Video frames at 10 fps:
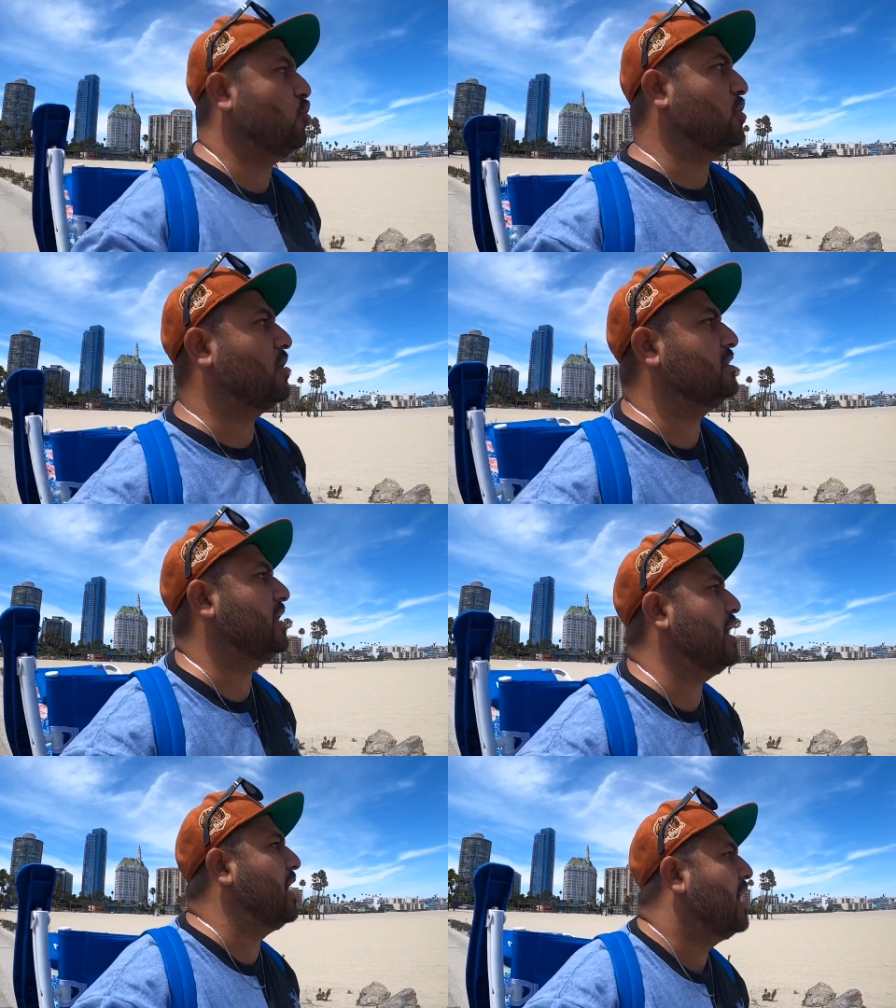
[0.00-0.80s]
Yo creo que
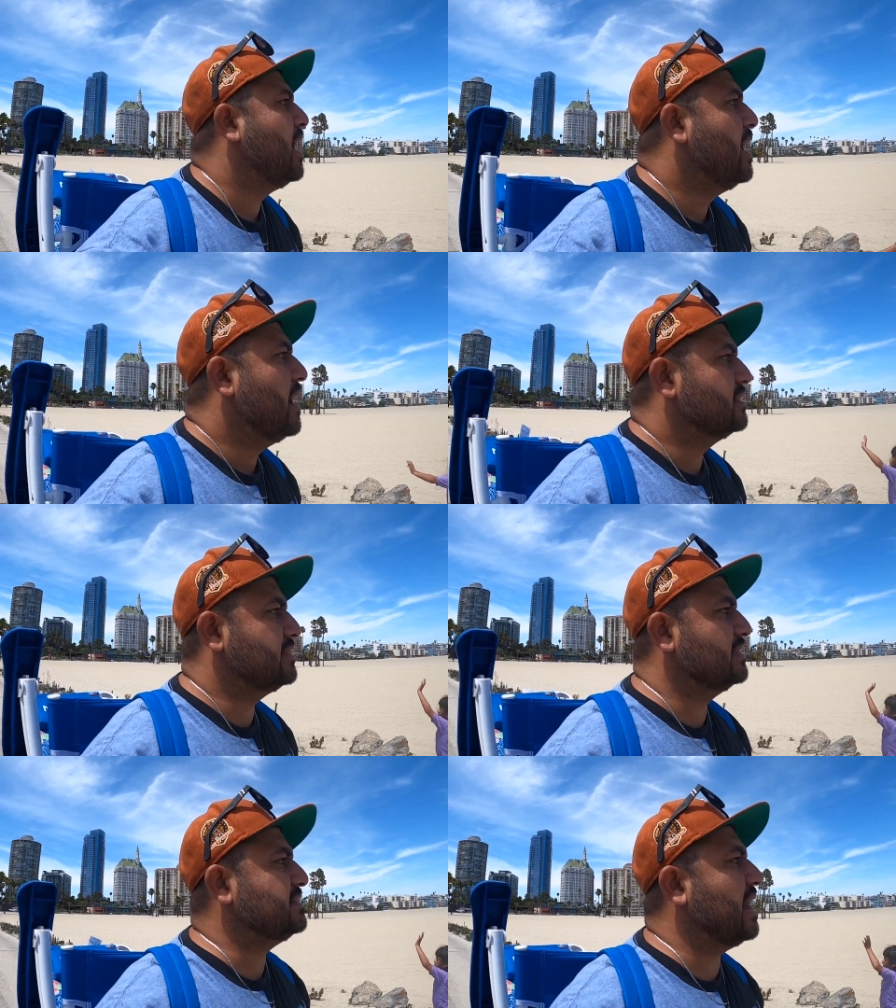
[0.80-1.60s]
tiene,
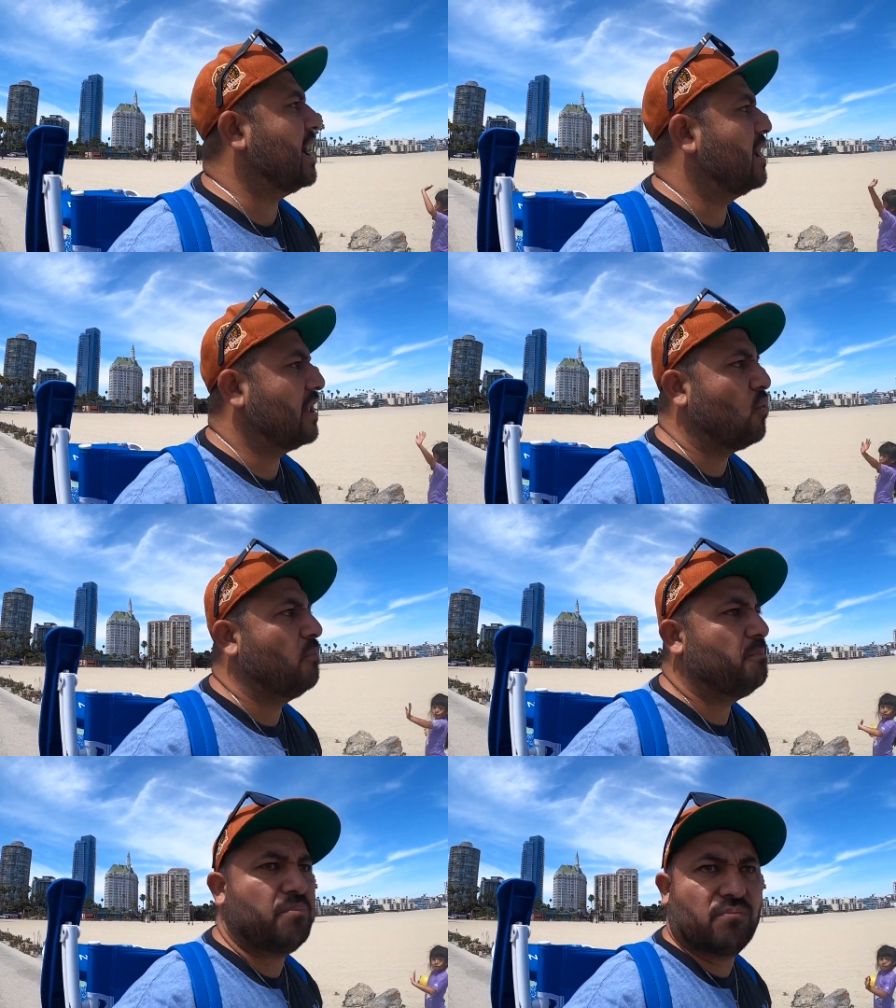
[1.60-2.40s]
¿qué será?
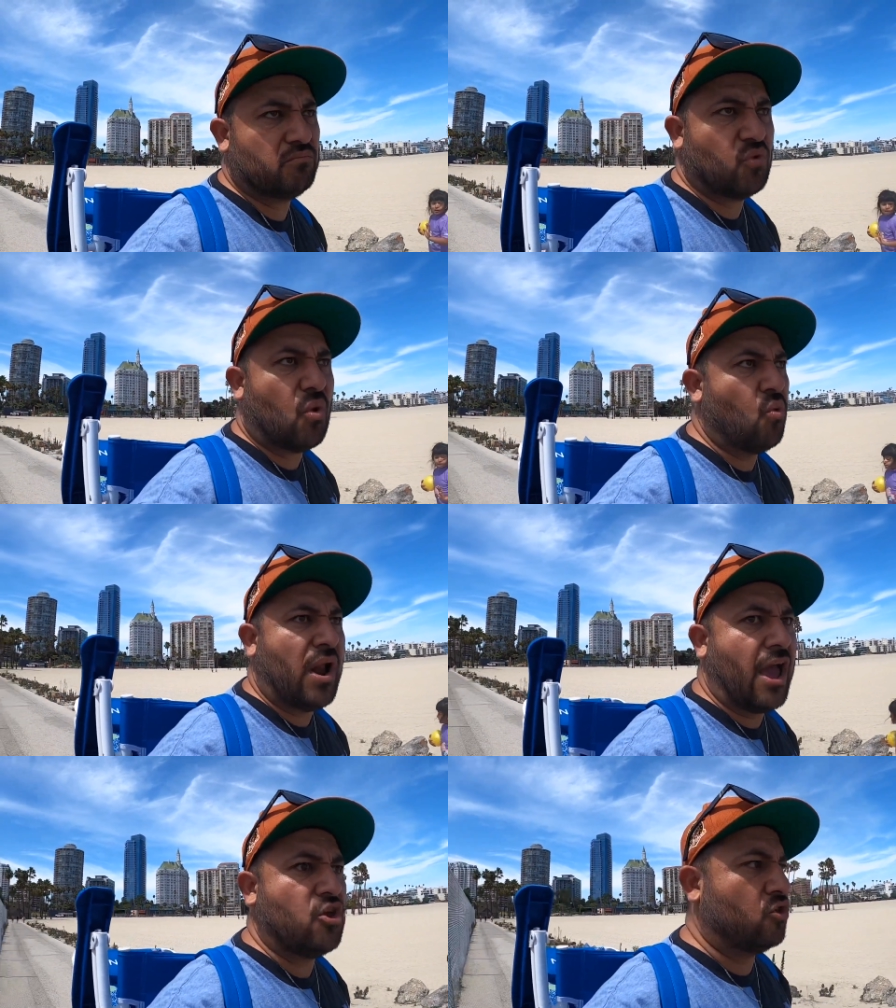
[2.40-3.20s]
Algún
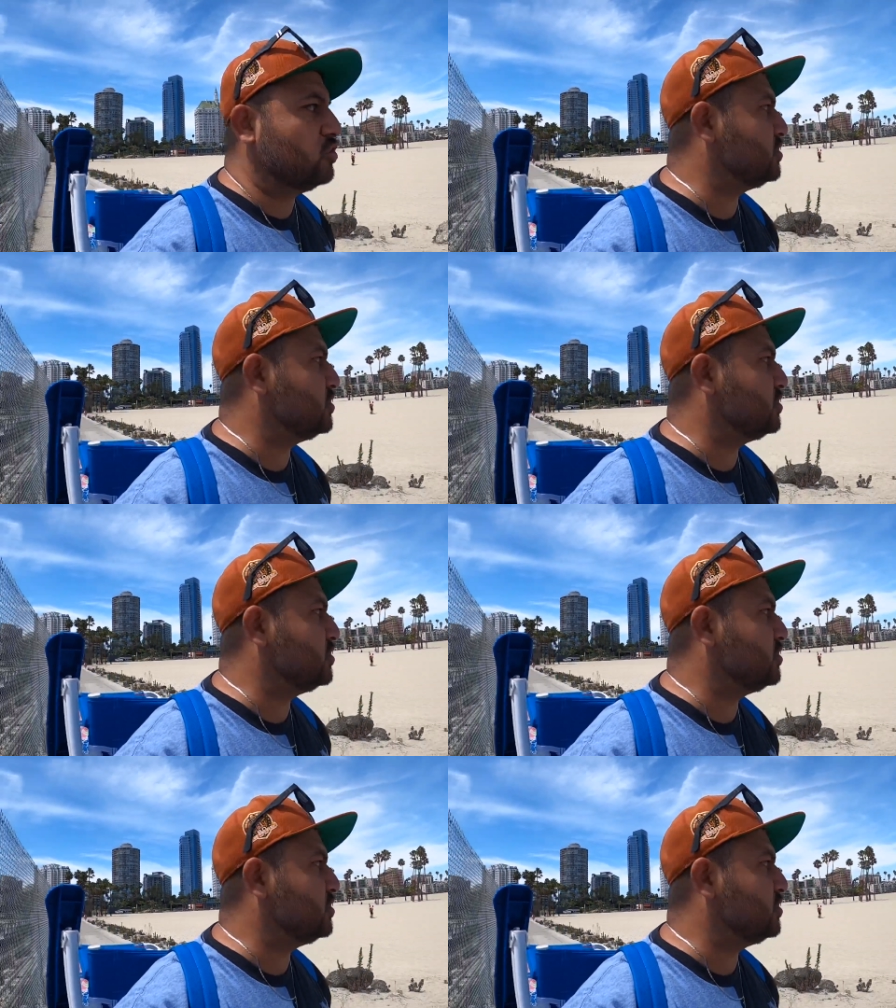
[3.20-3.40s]
un año,